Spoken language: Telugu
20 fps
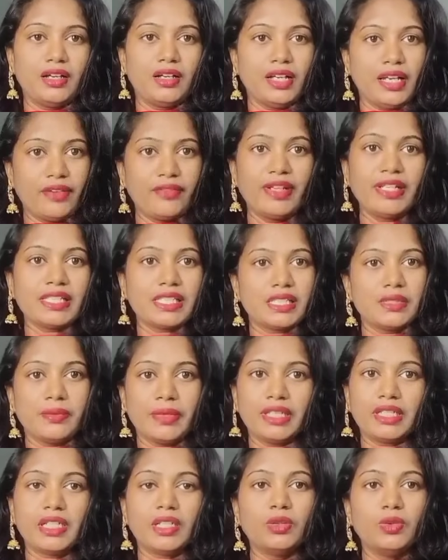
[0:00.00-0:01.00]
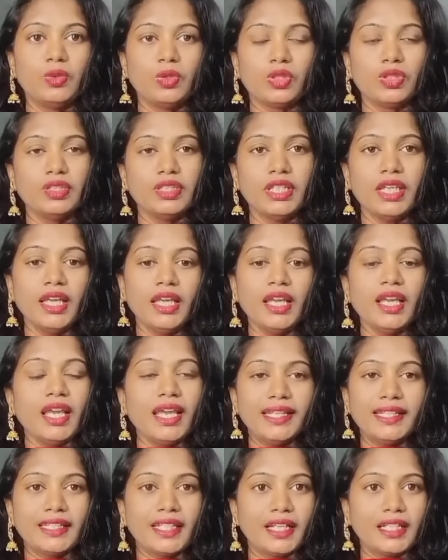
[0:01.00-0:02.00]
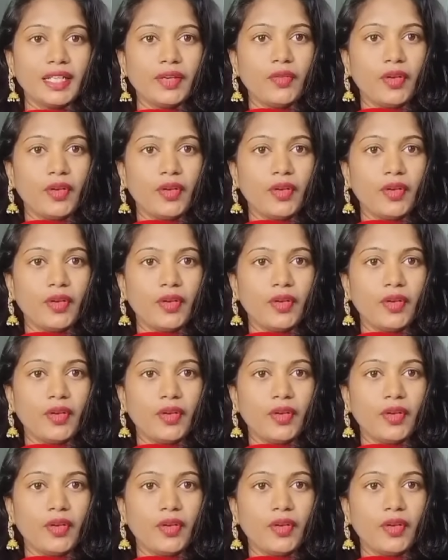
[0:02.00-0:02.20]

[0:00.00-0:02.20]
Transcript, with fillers: లెవెల్స్ని బట్టి ఉంటుంది ఎందుకంటే